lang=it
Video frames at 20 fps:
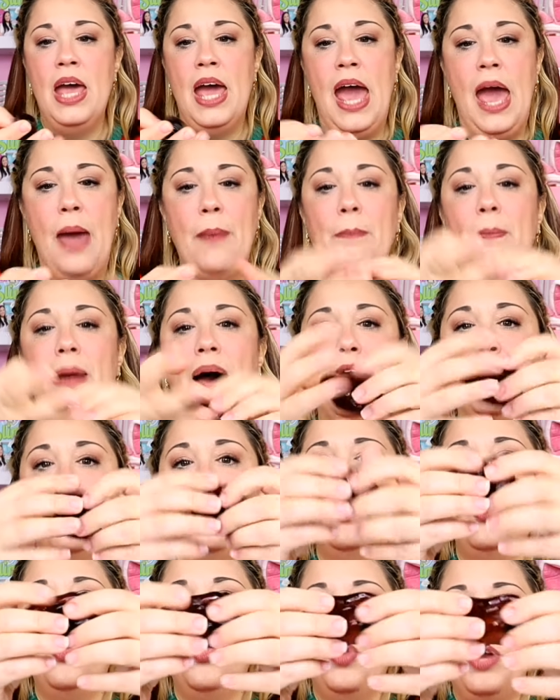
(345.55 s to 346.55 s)
È
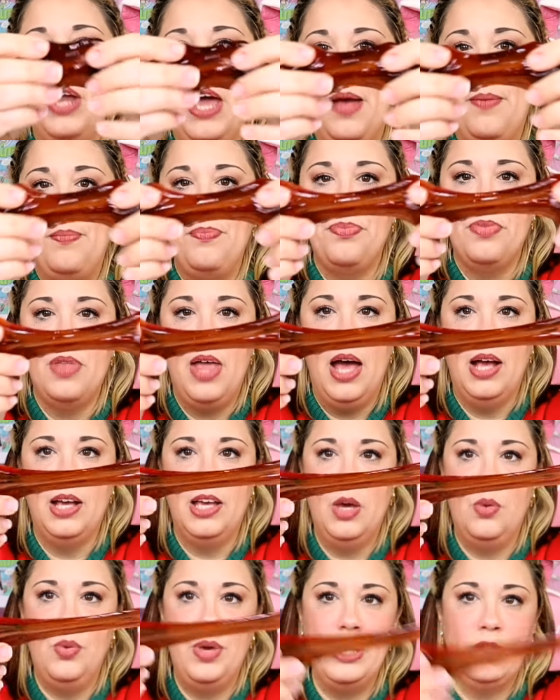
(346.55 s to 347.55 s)
marrone,
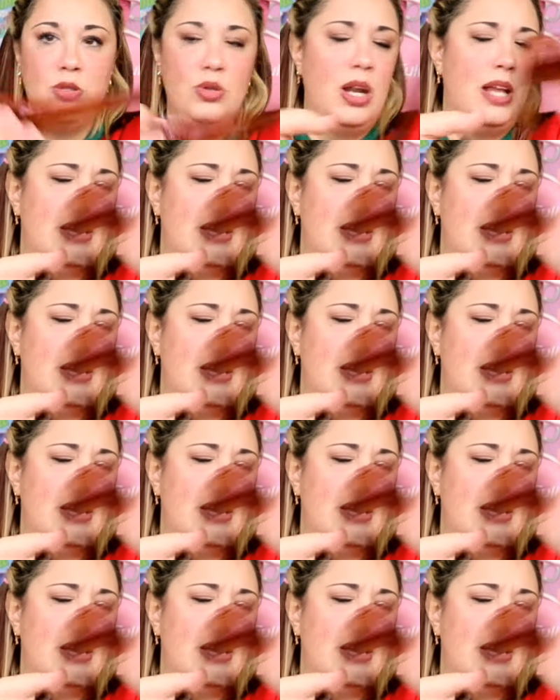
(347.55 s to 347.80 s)
anche questo,